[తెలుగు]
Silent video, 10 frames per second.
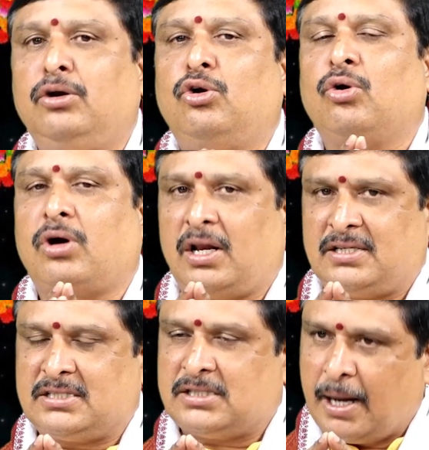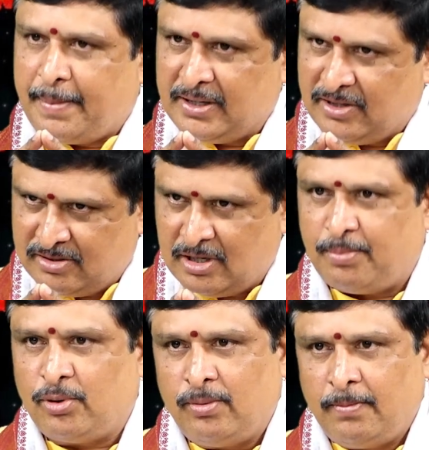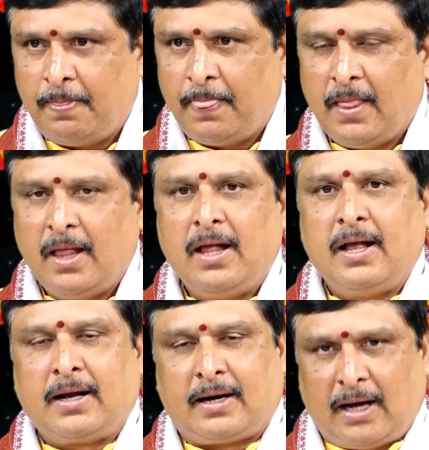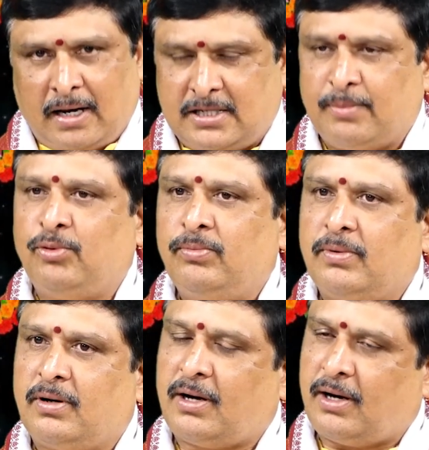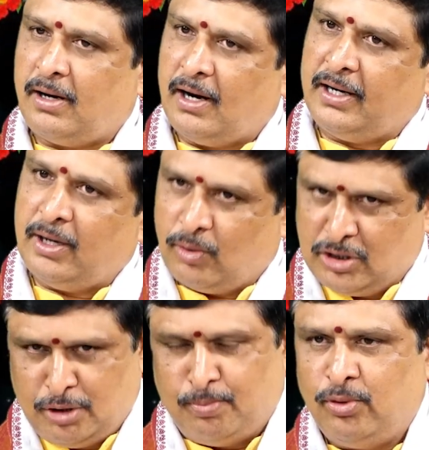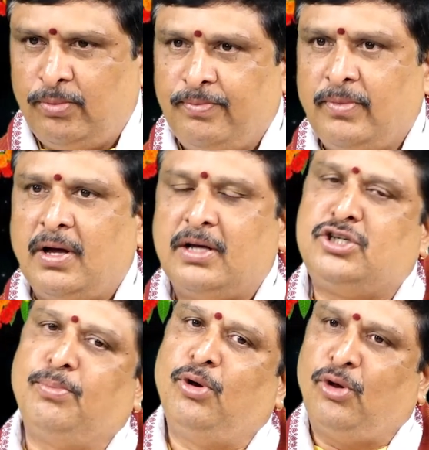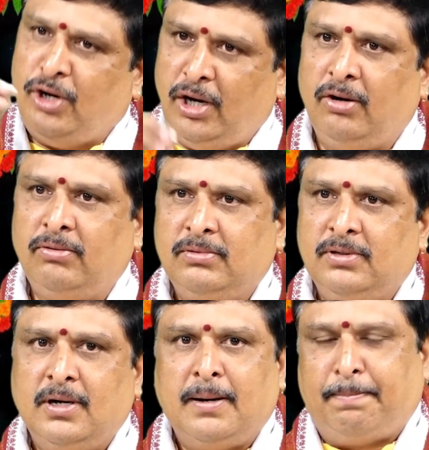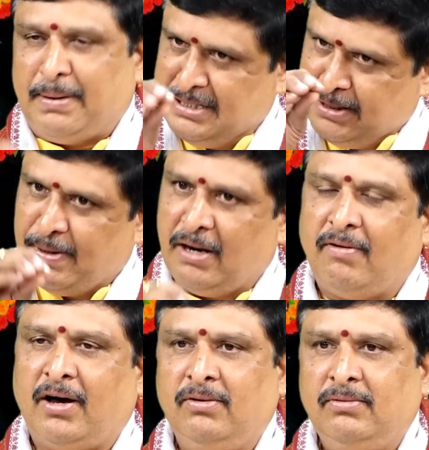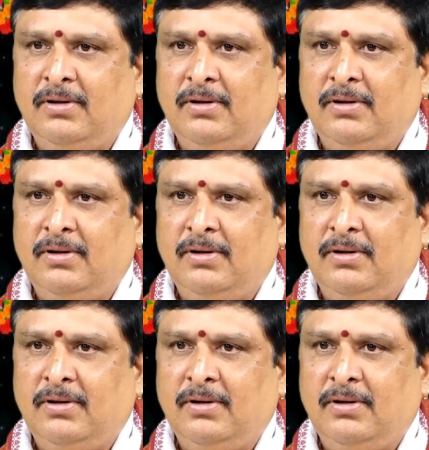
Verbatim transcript: ఇంట్లో కలశ స్థాపన చేసినప్పుడు కలశము అంటే ఒక చెంబు చెంబులో నీళ్లు పంచపల్లవాలు